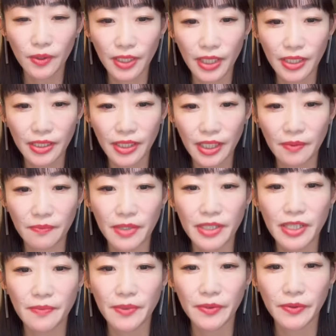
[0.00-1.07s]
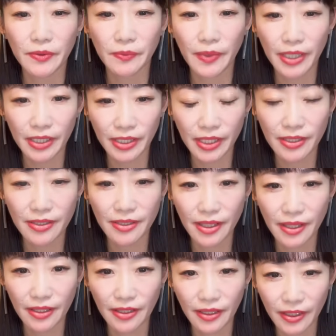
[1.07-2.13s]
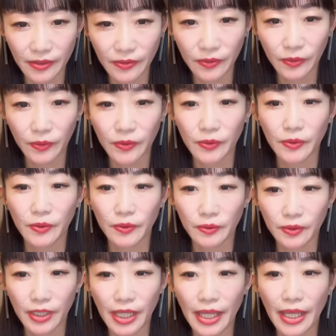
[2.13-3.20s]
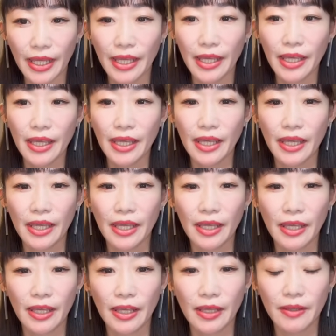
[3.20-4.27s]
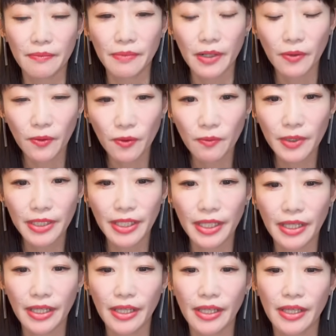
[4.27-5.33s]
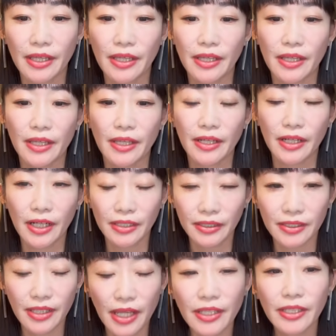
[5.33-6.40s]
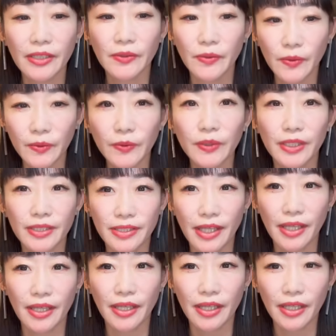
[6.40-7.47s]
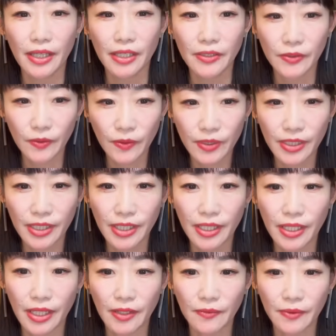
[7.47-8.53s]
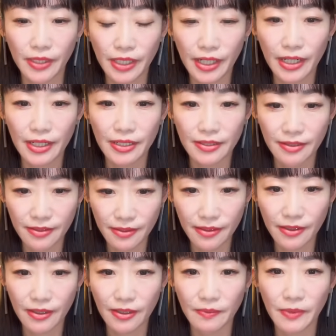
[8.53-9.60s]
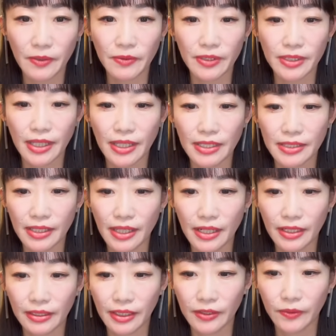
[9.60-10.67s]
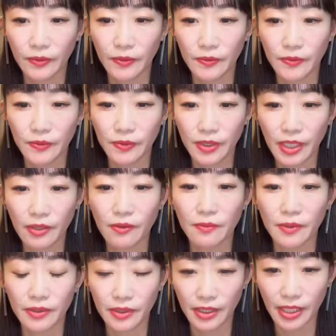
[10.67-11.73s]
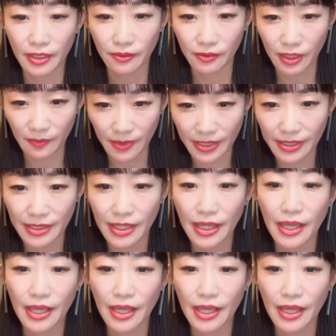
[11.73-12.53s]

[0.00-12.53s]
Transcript: 乱に導くバイデン政権ということで、えー、まあ、ここまで、えー、あった最近のことですね、えー、少し振り返りつつ、まあ、お伝えしたいかなというふうに思っております。